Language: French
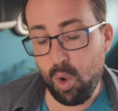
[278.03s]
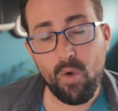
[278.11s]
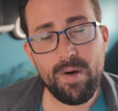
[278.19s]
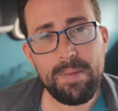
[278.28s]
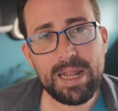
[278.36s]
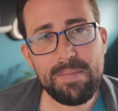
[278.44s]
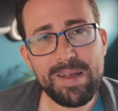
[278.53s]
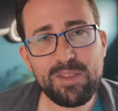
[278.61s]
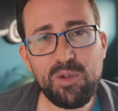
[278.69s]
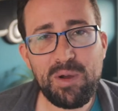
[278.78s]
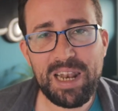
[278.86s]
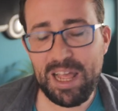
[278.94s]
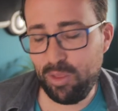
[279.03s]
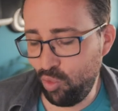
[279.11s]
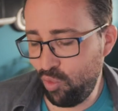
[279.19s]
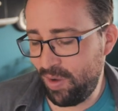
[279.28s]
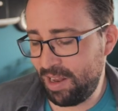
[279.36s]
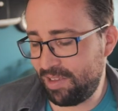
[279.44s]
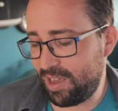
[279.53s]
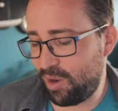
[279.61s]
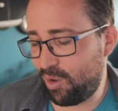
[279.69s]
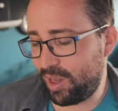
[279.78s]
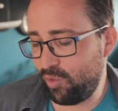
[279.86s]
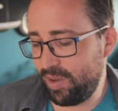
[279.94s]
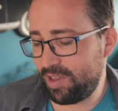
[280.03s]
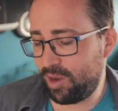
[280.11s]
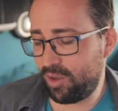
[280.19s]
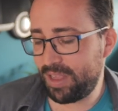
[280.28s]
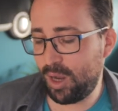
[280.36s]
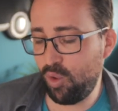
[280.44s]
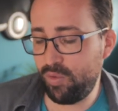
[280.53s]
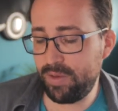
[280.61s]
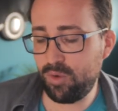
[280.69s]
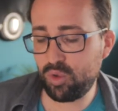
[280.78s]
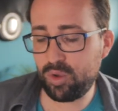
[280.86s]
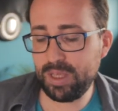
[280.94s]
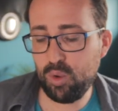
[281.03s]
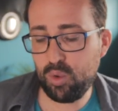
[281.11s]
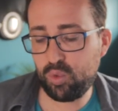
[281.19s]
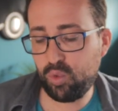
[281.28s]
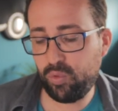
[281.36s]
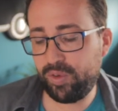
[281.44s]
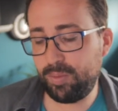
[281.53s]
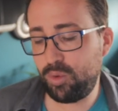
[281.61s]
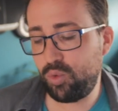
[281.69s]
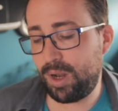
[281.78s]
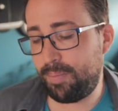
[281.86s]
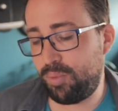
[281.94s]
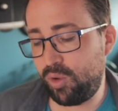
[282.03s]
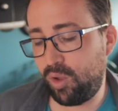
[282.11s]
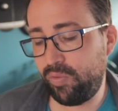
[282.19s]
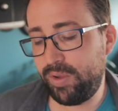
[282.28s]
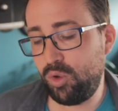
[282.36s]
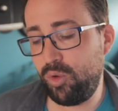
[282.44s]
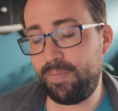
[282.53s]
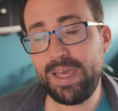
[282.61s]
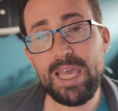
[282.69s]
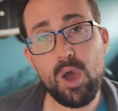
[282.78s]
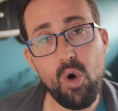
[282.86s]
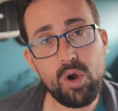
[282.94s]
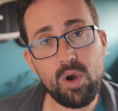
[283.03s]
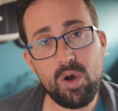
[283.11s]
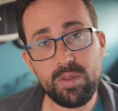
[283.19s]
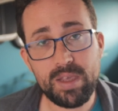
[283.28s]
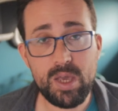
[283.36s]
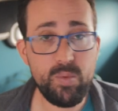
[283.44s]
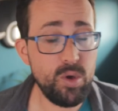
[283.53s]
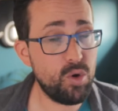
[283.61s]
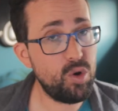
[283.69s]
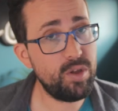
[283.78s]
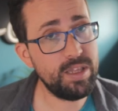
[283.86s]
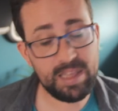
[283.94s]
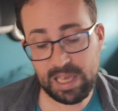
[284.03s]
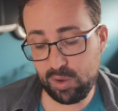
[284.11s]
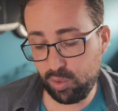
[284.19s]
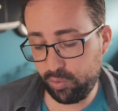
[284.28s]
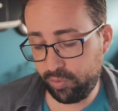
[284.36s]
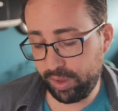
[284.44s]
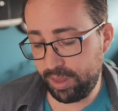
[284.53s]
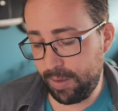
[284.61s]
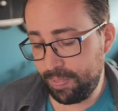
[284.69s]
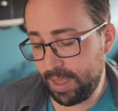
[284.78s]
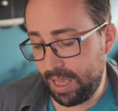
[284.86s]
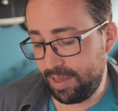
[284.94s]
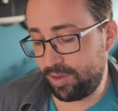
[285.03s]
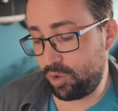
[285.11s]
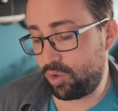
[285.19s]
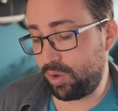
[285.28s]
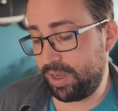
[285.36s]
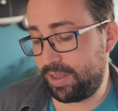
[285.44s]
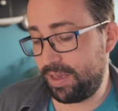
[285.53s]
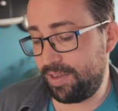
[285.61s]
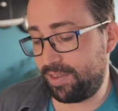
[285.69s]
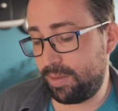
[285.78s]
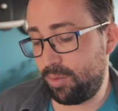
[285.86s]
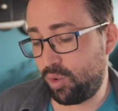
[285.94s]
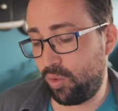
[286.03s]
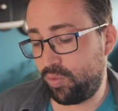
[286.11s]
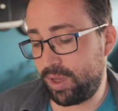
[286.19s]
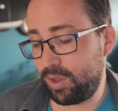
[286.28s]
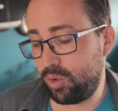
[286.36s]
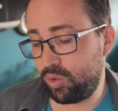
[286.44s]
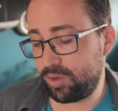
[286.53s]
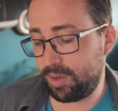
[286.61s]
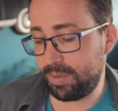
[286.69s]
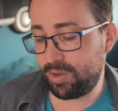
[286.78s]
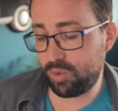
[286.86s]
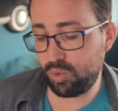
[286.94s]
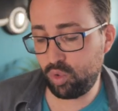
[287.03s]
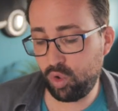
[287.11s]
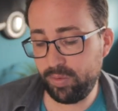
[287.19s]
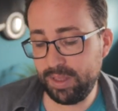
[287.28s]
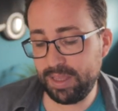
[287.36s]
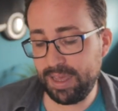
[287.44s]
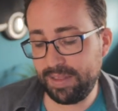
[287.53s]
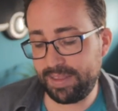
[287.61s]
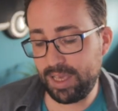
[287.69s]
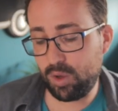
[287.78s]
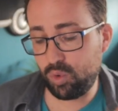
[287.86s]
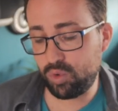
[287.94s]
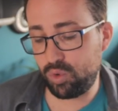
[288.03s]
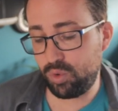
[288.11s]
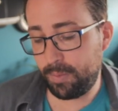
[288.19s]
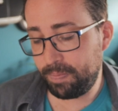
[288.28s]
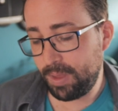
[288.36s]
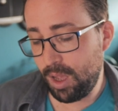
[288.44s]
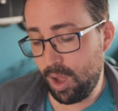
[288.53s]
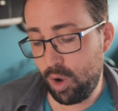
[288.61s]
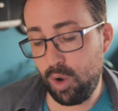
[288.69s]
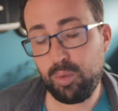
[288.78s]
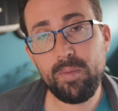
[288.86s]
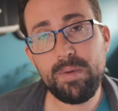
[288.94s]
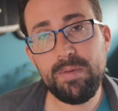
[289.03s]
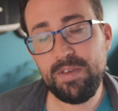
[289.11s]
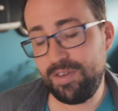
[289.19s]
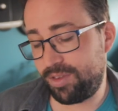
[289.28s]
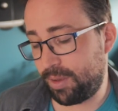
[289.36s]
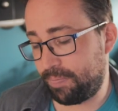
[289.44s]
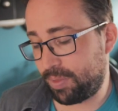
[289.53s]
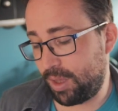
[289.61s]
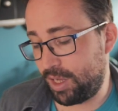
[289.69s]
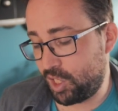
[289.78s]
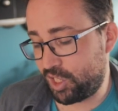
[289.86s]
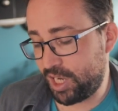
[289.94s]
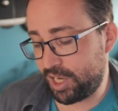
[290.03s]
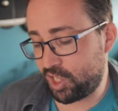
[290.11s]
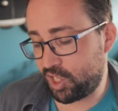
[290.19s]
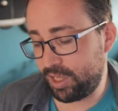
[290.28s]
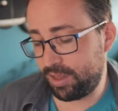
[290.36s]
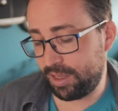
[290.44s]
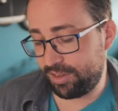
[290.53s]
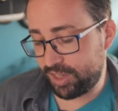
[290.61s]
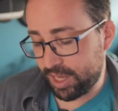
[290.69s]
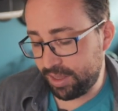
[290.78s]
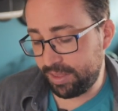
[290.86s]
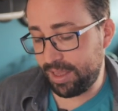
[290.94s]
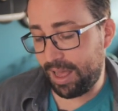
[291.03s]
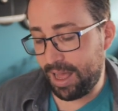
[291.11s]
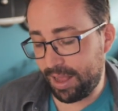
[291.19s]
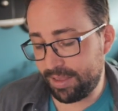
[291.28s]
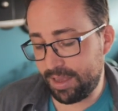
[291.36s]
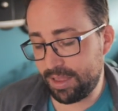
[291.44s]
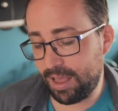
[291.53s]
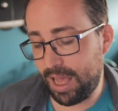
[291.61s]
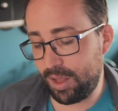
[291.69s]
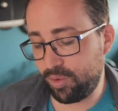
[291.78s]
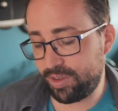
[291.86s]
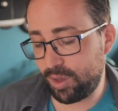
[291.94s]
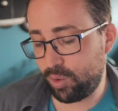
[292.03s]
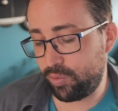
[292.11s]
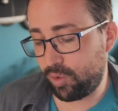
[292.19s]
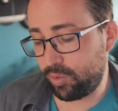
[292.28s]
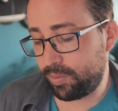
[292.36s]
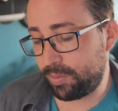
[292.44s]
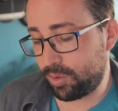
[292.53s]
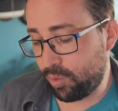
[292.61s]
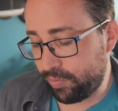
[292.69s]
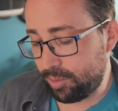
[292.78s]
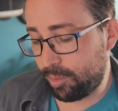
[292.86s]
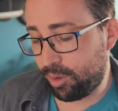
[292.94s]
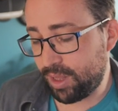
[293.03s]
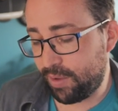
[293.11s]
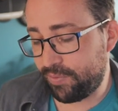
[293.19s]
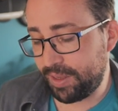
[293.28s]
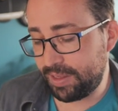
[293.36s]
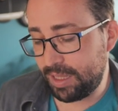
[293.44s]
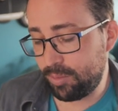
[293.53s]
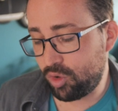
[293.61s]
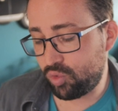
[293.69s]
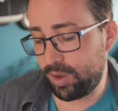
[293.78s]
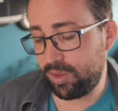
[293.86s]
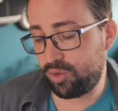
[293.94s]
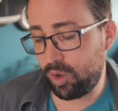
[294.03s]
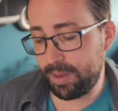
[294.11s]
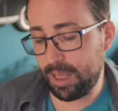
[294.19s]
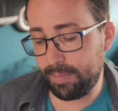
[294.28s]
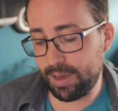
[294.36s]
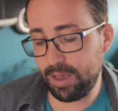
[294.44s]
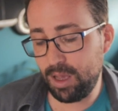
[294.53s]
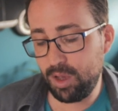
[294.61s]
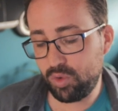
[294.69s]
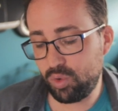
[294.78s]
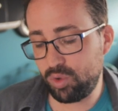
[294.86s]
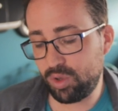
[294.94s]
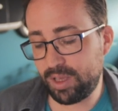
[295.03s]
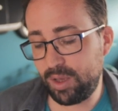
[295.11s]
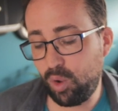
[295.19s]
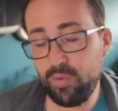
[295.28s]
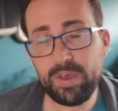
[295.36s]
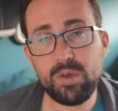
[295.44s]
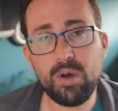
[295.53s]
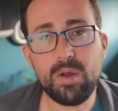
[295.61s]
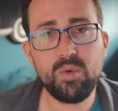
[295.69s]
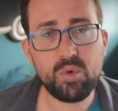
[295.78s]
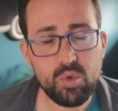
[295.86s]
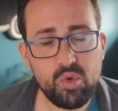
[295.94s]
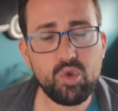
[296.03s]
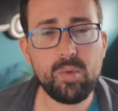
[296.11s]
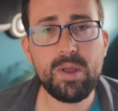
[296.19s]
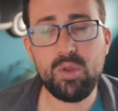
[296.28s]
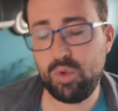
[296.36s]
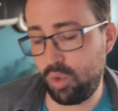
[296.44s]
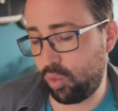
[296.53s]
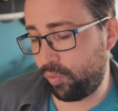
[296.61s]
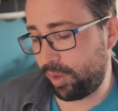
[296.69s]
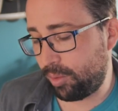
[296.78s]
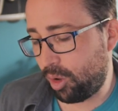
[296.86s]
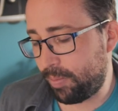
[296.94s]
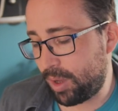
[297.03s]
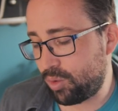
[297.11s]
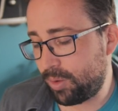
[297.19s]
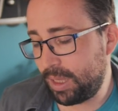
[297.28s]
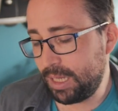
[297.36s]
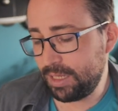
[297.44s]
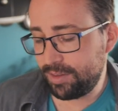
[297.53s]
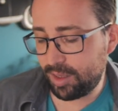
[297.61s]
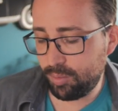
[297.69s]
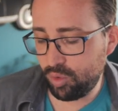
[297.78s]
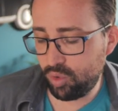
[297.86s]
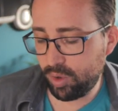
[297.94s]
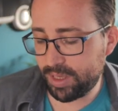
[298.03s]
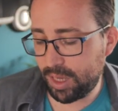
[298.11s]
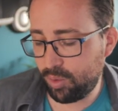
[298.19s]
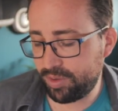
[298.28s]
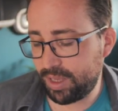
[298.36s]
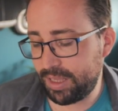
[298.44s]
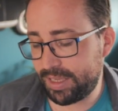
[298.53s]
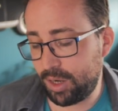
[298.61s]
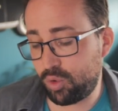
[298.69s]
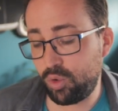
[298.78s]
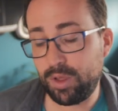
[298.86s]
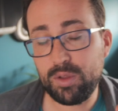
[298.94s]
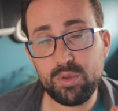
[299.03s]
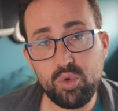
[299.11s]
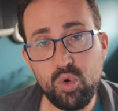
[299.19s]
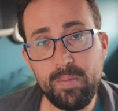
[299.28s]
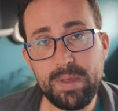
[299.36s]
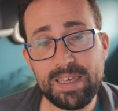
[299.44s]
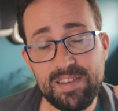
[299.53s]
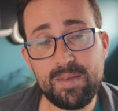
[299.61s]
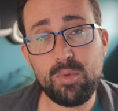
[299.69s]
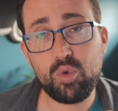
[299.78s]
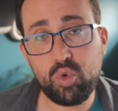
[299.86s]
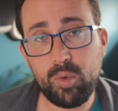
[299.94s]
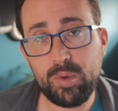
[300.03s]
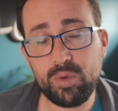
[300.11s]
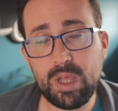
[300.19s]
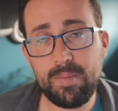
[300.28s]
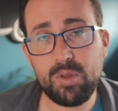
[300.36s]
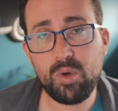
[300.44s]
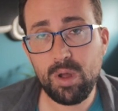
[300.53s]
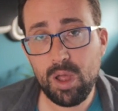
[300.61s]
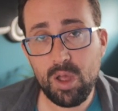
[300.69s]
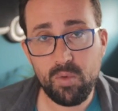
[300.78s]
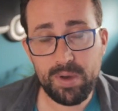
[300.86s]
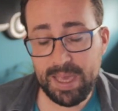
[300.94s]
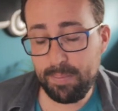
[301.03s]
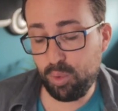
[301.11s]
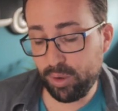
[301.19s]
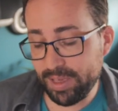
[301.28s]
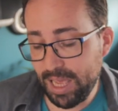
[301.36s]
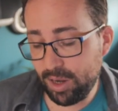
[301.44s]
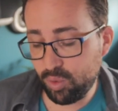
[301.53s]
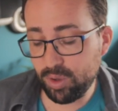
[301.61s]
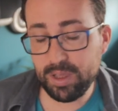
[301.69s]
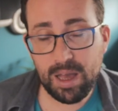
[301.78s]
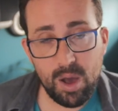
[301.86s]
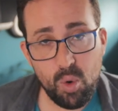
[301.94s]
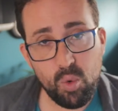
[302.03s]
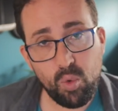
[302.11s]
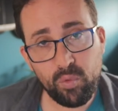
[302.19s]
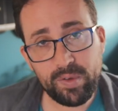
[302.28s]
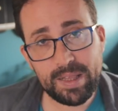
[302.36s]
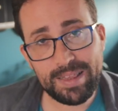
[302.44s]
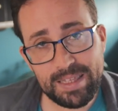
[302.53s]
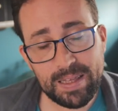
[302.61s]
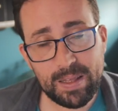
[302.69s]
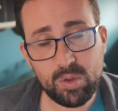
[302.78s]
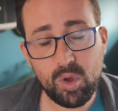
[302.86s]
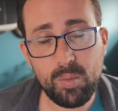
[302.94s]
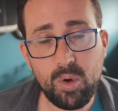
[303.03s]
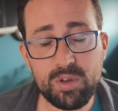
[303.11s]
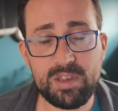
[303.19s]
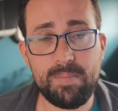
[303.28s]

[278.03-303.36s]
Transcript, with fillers: On va parler maintenant de la Nouvelle-Zélande. La Nouvelle-Zélande a levé vendredi le confinement de la plus grande ville du pays, Auckland. Et oui, Auckland était confinée, les autorités estimant que le foyer de contamination du Covid a été contenu. Le Premier ministre Jacinda Arden a annoncé que son confinement prendra fin dimanche, soit une semaine après son entrée en vigueur. Donc une semaine de confinement, pardon. Cette mesure qui a concerné quelques deux, quasiment 2 millions d'habitants. Vous voyez, pour quelques cas, on confine directement.